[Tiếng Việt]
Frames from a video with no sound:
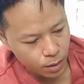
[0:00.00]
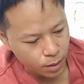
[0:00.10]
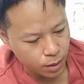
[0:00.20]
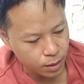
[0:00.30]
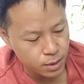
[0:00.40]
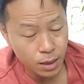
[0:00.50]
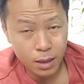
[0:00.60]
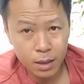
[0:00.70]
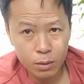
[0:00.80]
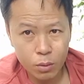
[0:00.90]
à, chặng
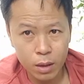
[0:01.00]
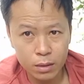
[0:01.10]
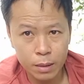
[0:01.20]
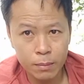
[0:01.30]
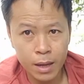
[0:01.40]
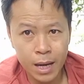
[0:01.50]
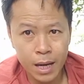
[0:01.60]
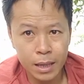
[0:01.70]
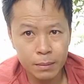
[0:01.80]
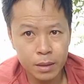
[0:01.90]
cân khoảng tầm
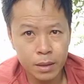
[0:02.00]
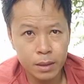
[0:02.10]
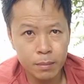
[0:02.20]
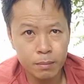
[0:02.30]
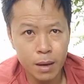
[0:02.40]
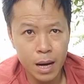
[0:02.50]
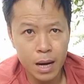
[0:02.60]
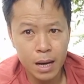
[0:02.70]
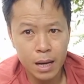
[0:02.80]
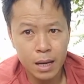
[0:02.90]

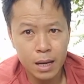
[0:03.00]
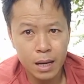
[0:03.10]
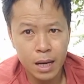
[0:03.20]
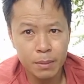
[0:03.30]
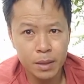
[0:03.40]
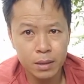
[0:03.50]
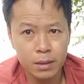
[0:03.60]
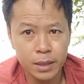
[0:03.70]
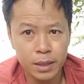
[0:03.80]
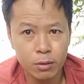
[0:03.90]
23 24
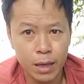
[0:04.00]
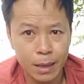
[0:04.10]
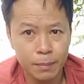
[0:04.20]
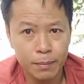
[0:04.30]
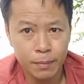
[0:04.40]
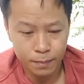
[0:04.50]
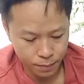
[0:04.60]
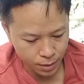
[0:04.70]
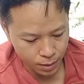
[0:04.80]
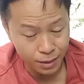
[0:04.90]
kg
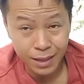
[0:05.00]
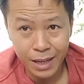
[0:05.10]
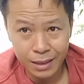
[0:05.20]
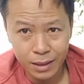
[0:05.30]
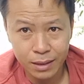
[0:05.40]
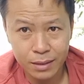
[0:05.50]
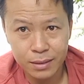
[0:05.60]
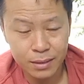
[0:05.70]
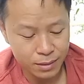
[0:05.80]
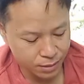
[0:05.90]
hiện tại nhá
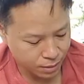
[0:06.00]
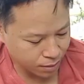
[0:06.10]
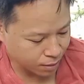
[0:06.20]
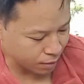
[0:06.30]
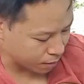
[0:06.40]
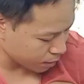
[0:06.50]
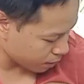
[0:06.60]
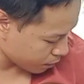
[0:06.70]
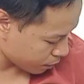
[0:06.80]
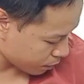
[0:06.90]
à,
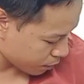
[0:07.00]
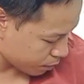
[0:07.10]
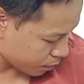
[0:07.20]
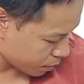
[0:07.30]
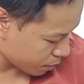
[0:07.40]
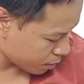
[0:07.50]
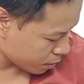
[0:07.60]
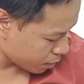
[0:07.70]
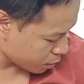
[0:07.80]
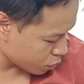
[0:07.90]

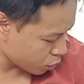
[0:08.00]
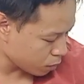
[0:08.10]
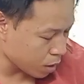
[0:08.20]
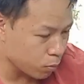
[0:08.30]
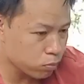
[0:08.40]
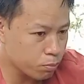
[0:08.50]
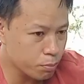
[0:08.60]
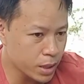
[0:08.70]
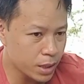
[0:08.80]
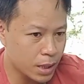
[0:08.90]
súng ống
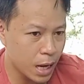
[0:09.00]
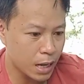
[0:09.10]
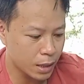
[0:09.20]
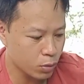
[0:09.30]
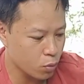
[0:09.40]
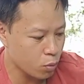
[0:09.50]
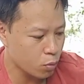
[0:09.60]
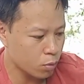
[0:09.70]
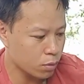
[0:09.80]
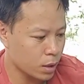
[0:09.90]
bi cà đầy đủ
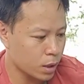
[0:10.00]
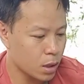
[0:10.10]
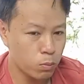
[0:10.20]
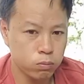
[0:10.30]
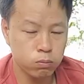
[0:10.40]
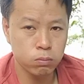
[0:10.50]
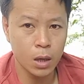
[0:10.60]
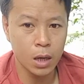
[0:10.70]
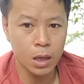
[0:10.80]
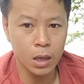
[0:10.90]
à, cọc
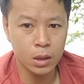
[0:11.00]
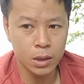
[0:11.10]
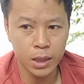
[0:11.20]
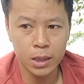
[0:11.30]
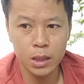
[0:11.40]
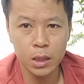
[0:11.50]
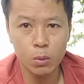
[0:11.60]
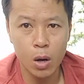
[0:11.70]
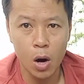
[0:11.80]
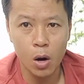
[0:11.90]
à, tịt nâu
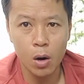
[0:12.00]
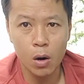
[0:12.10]
đỏ